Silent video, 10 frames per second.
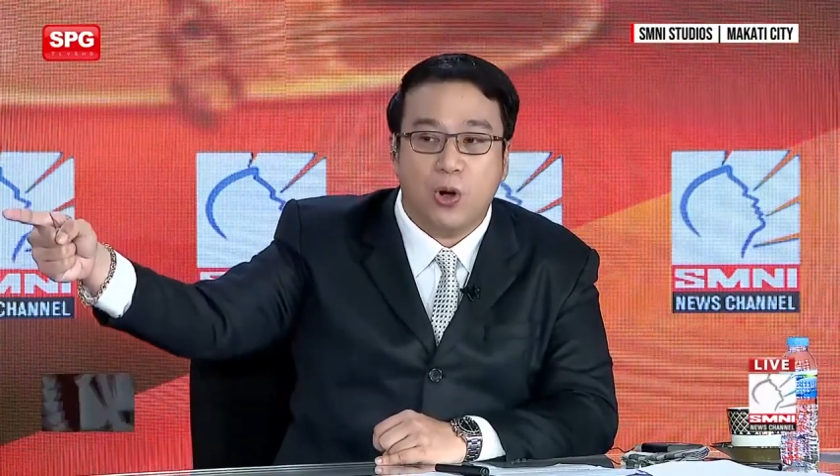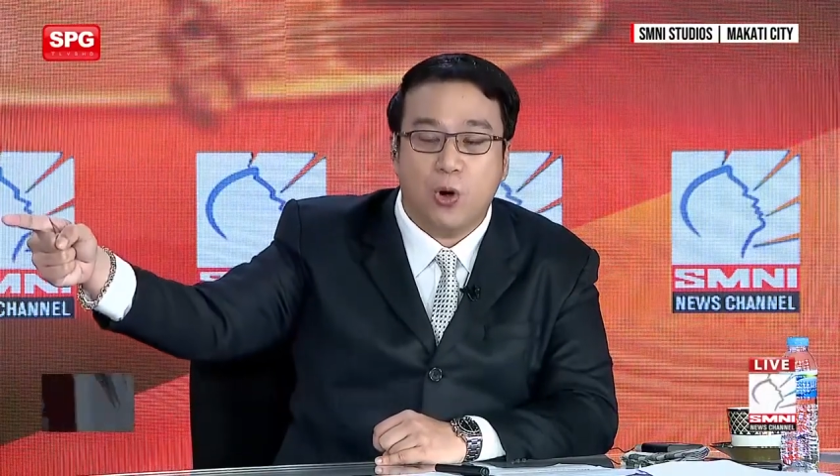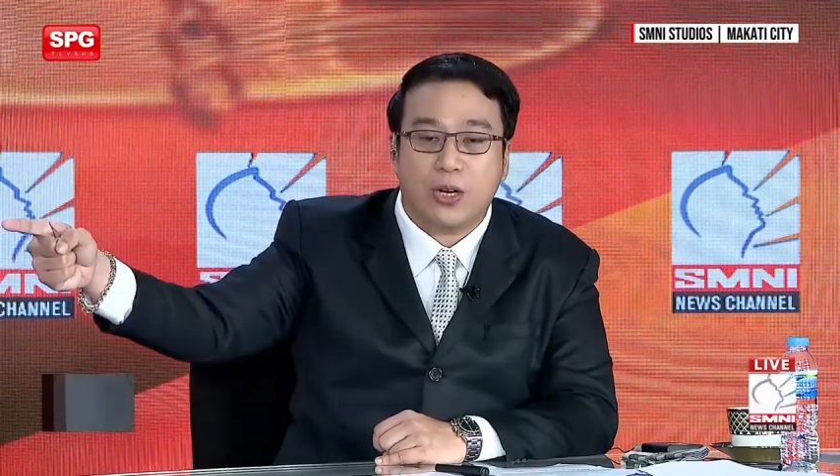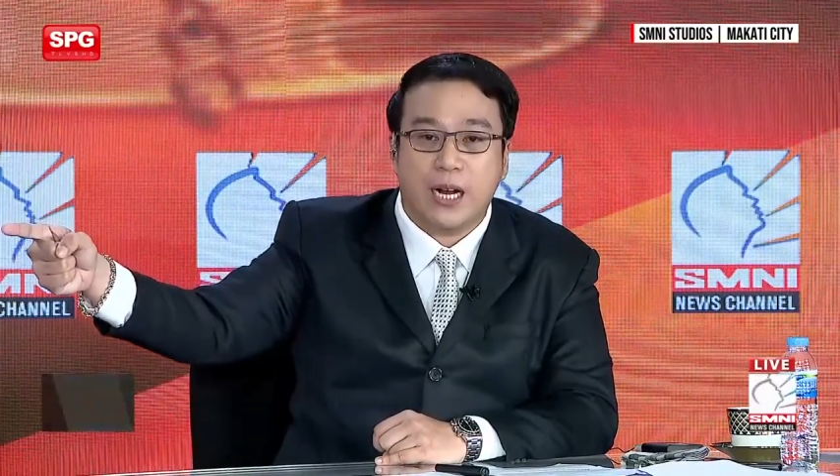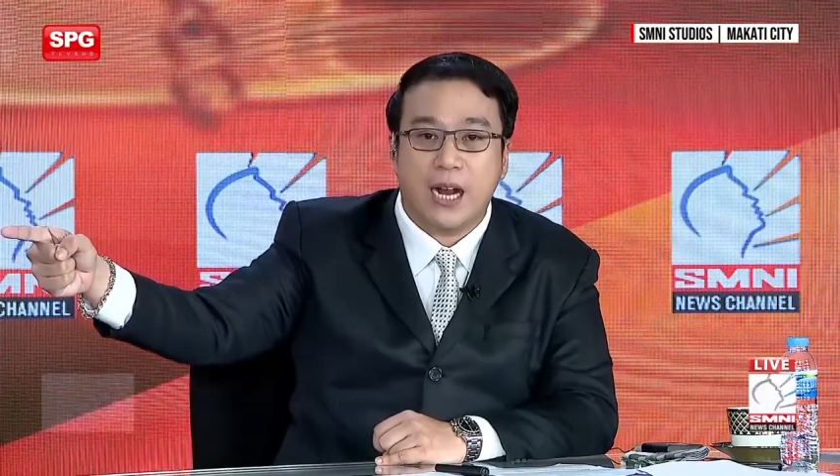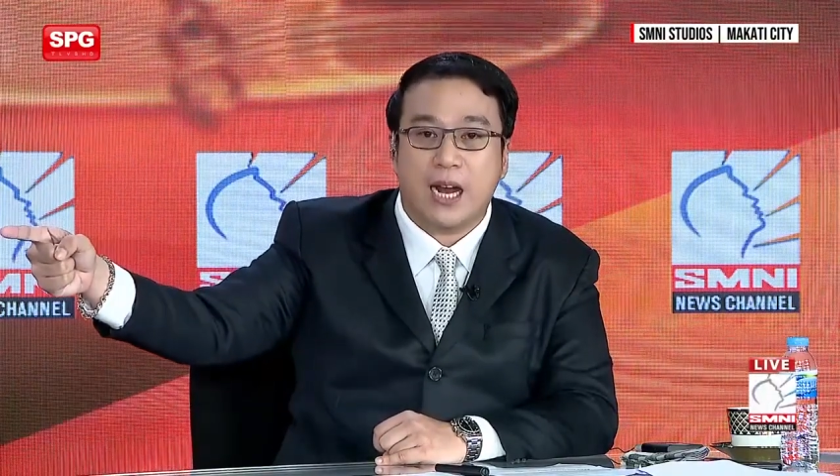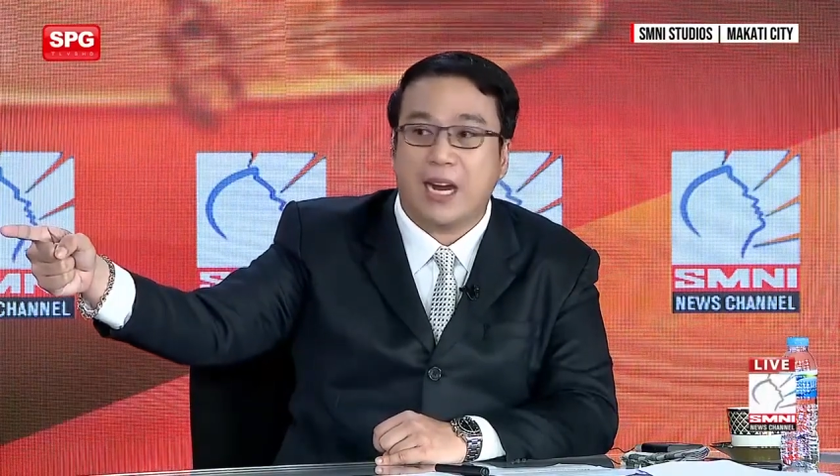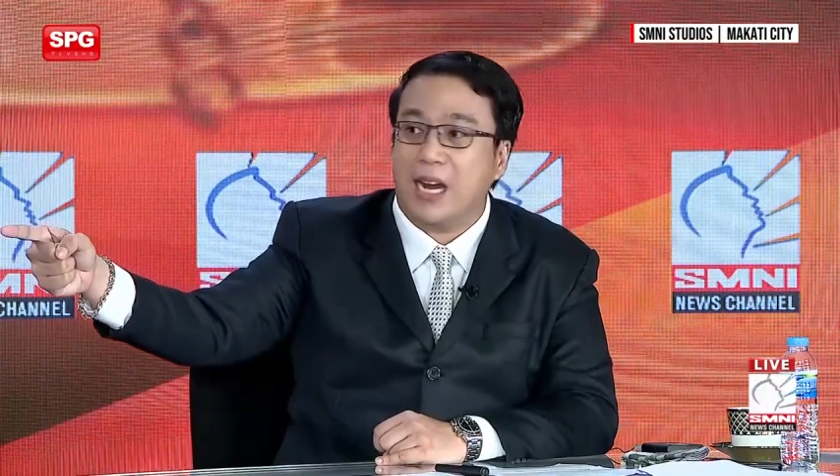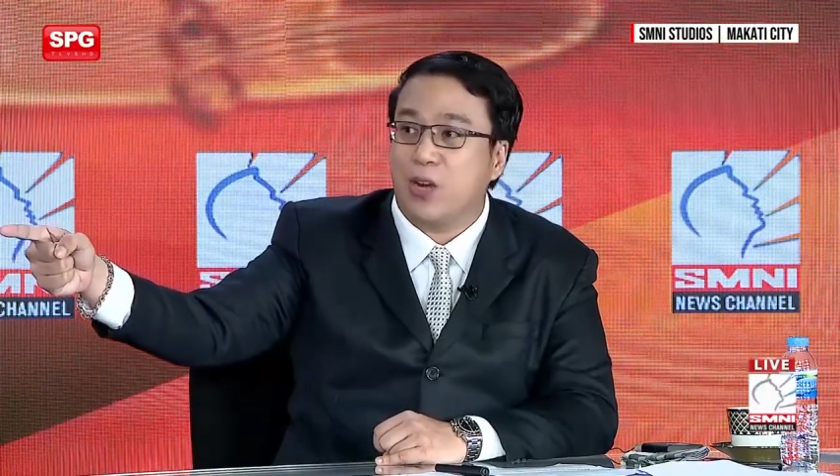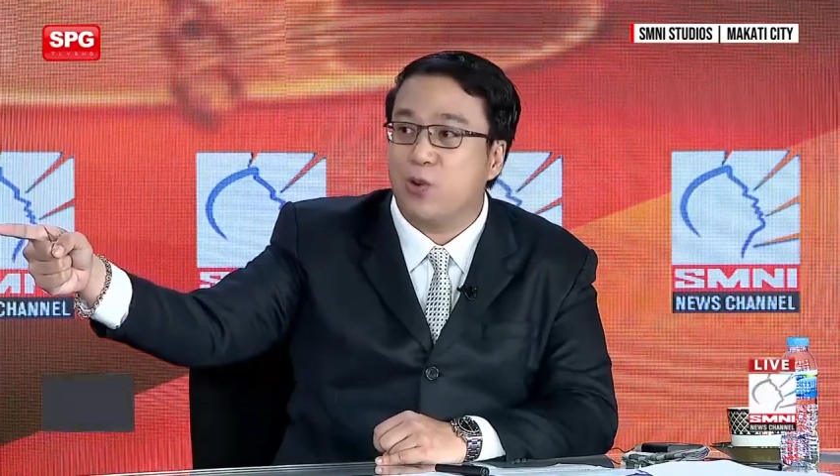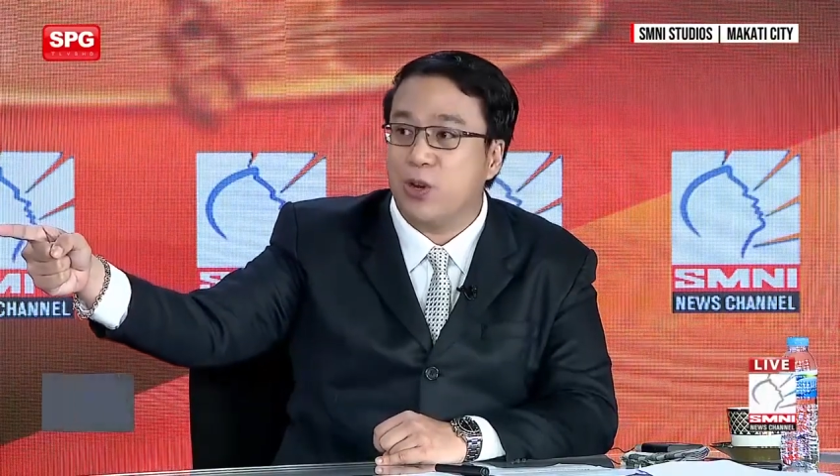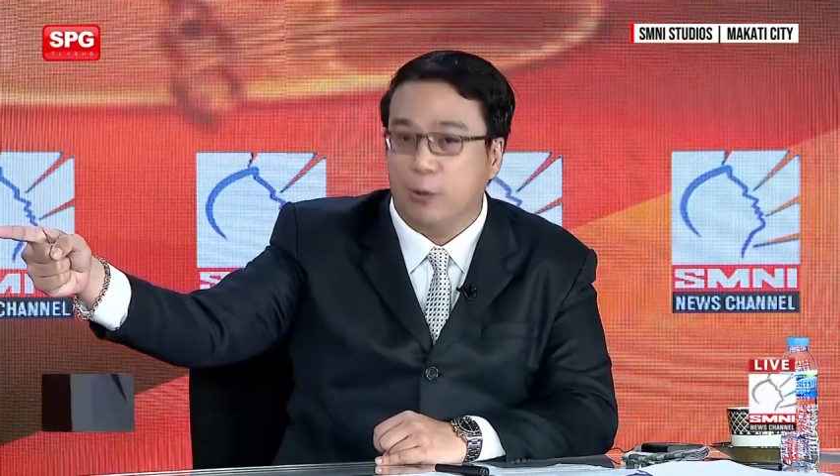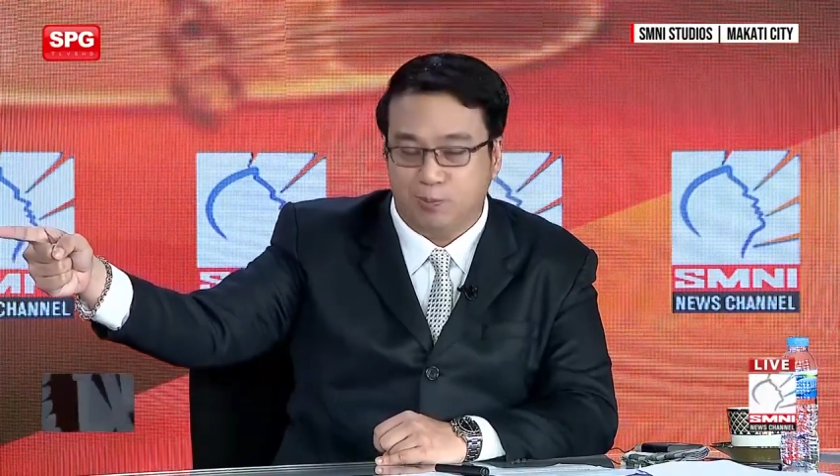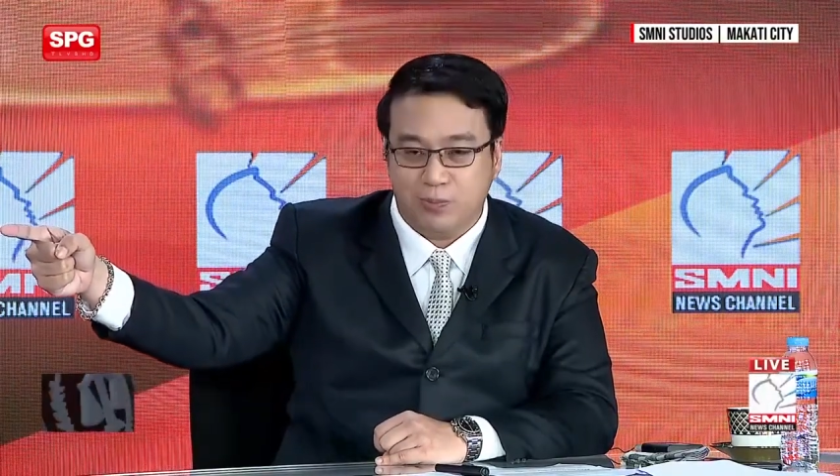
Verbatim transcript: or kanyang kalaguyo.